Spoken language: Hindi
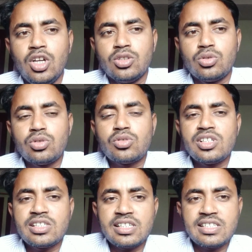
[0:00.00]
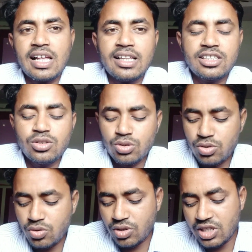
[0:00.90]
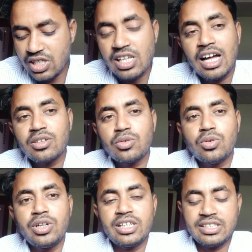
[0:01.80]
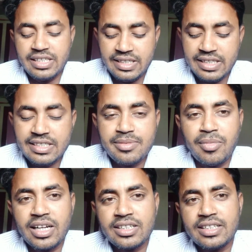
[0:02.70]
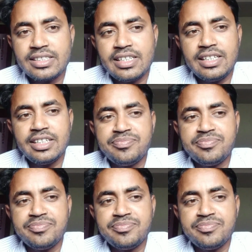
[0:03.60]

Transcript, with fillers: दोस्तों इसके साथ ही दोस्तों किसान को एक तरीके से मान करके चलिए